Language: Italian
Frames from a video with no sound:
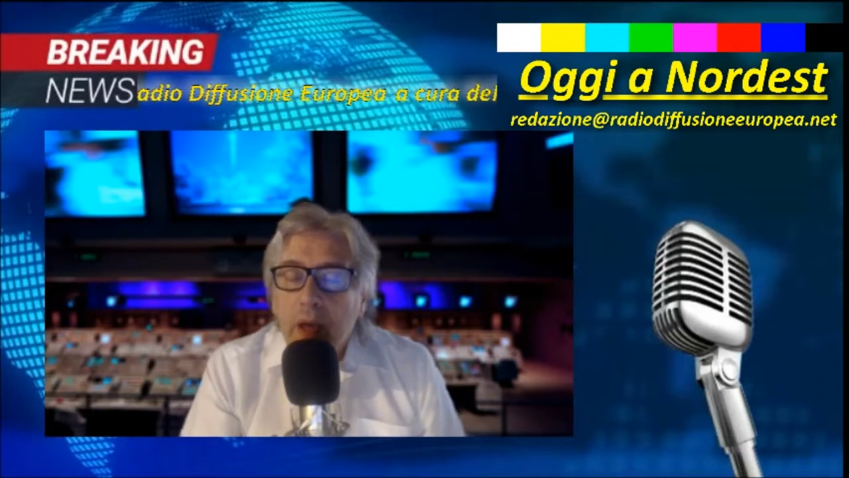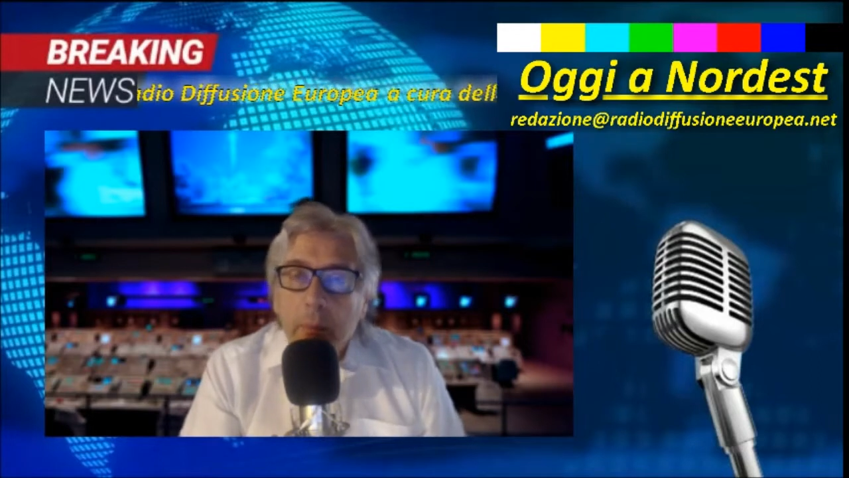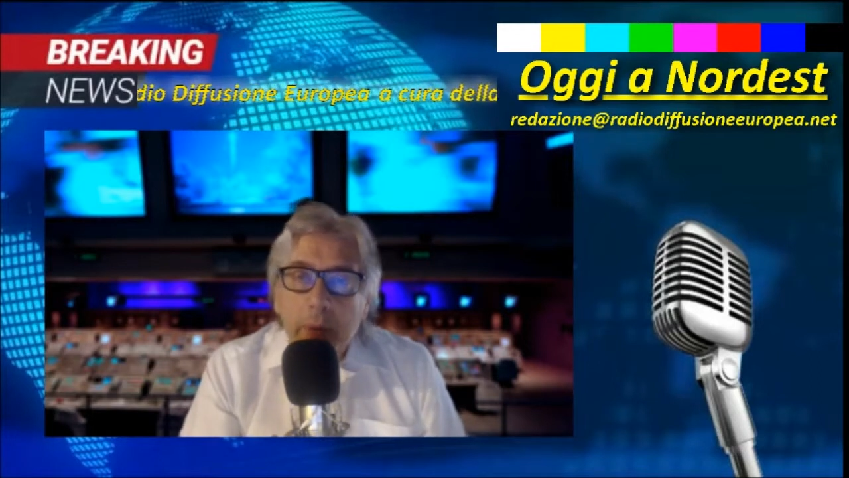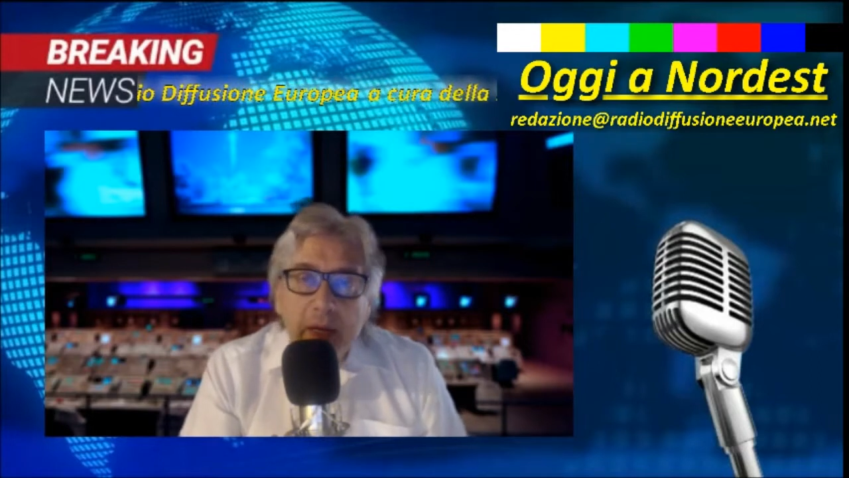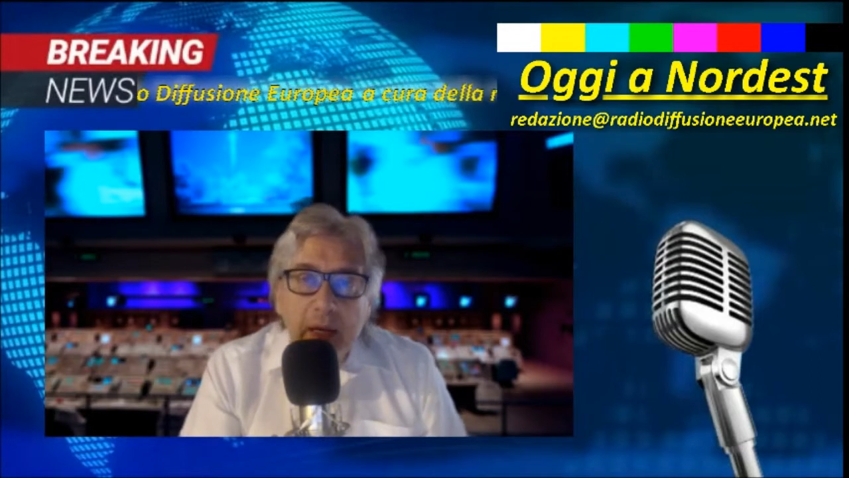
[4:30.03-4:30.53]

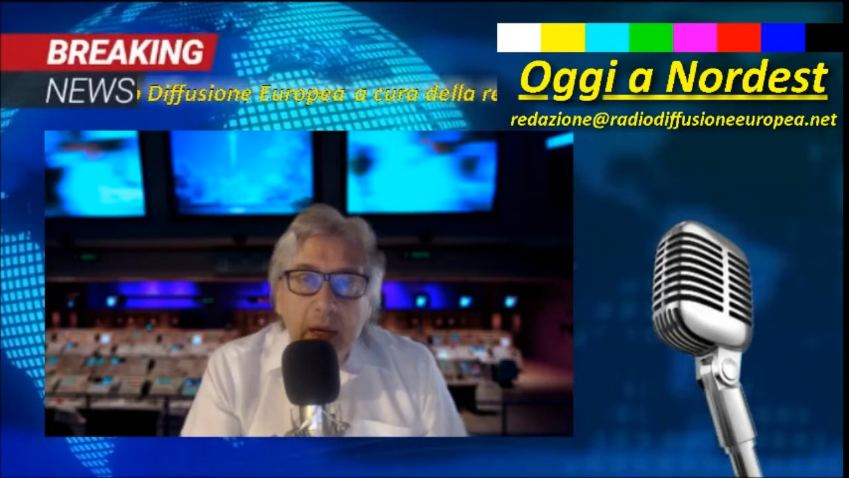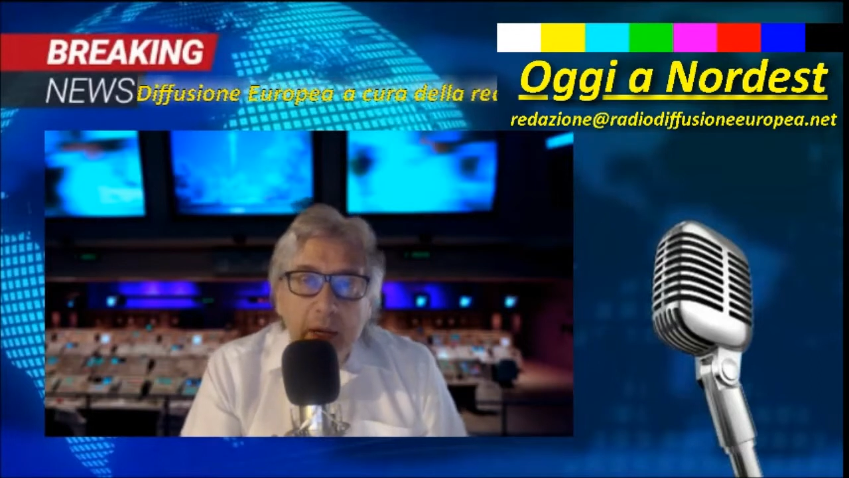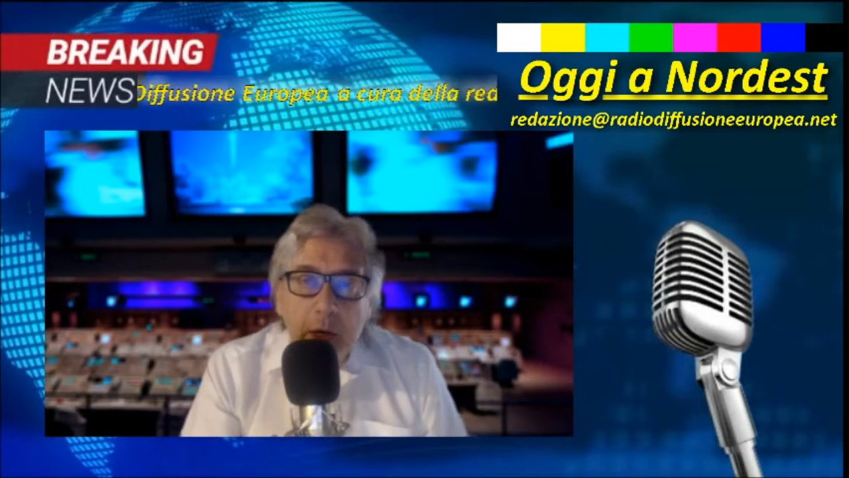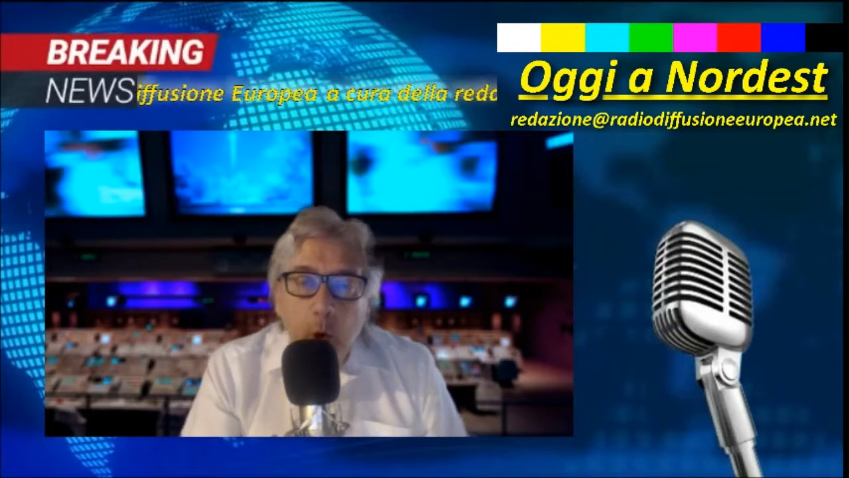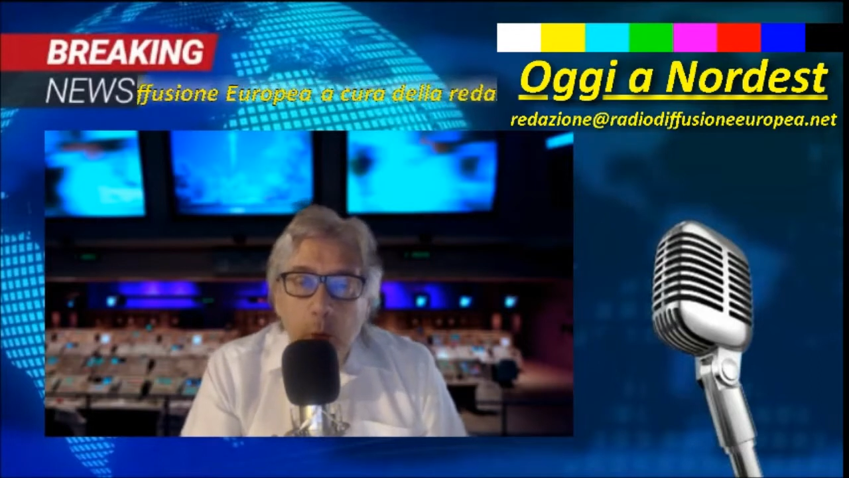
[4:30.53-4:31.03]
per il
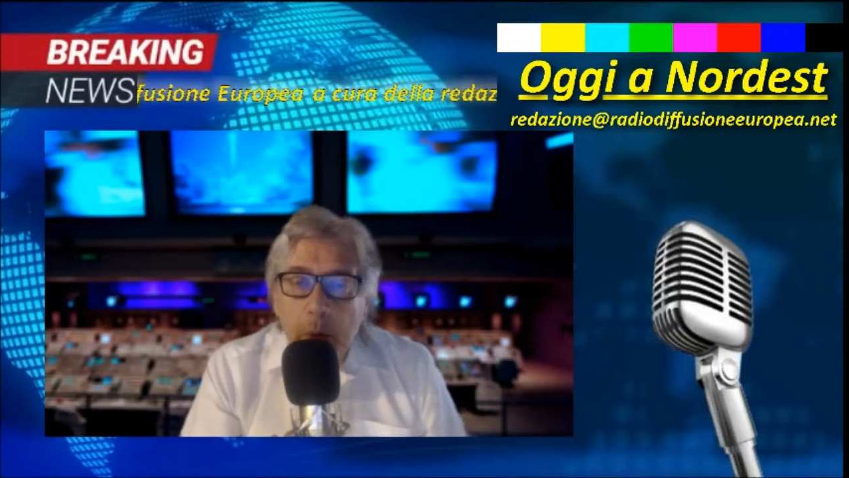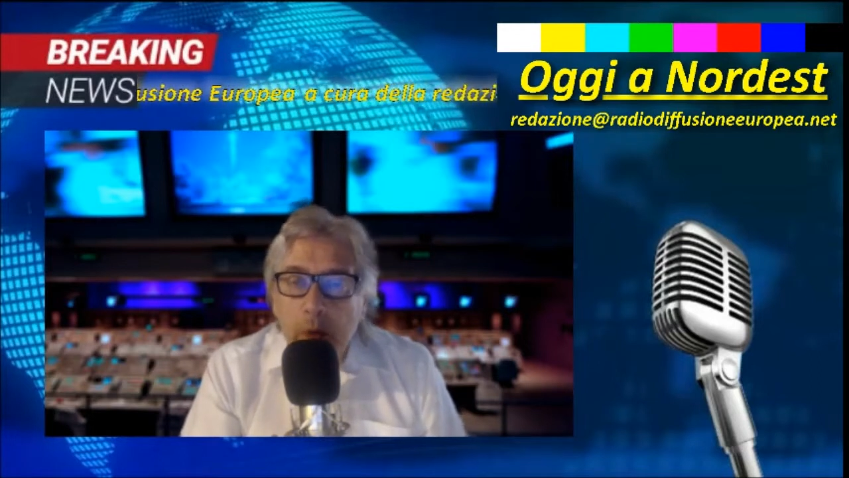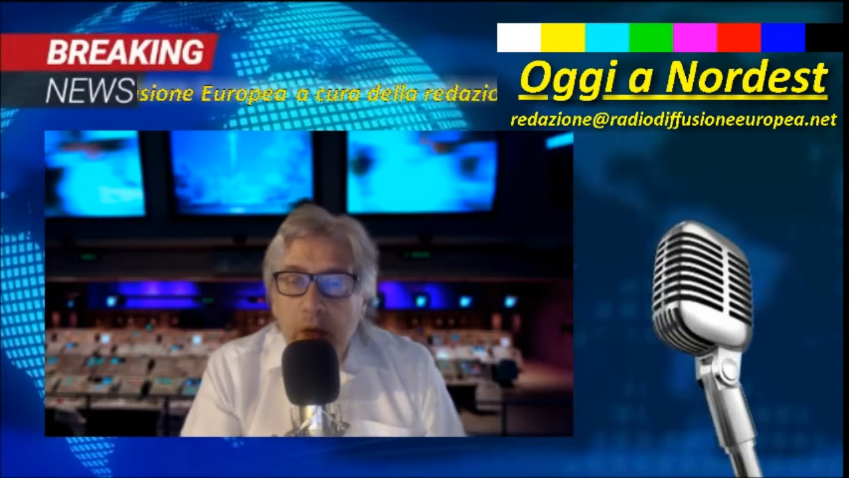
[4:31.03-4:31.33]
recupero di